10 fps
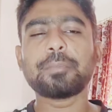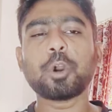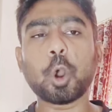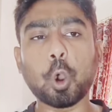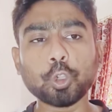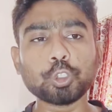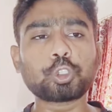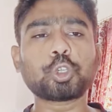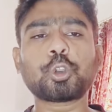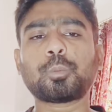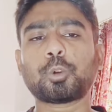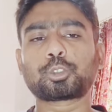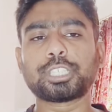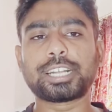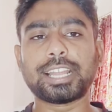এবং
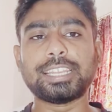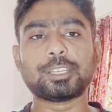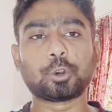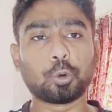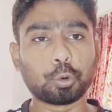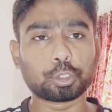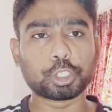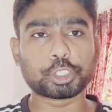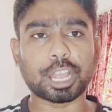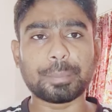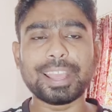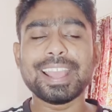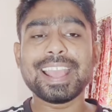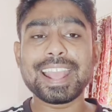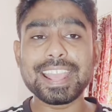অন্তর্বর্তীকালীন কোচ হিসাবে
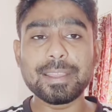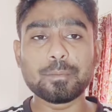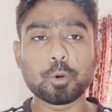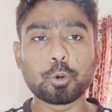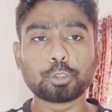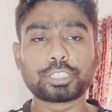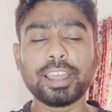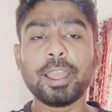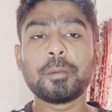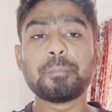এই মুহূর্তে